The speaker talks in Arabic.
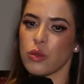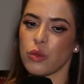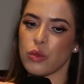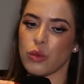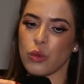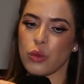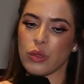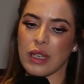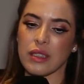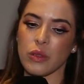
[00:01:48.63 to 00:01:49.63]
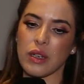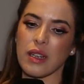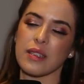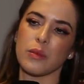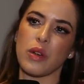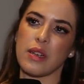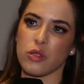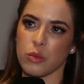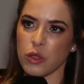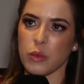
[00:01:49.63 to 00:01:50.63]
ونعطيوها نقدموها
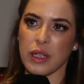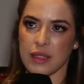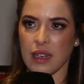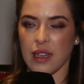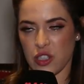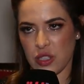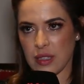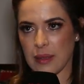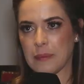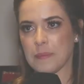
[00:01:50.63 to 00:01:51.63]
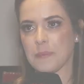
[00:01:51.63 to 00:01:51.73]
للجمهور بواحد الطريقه جديده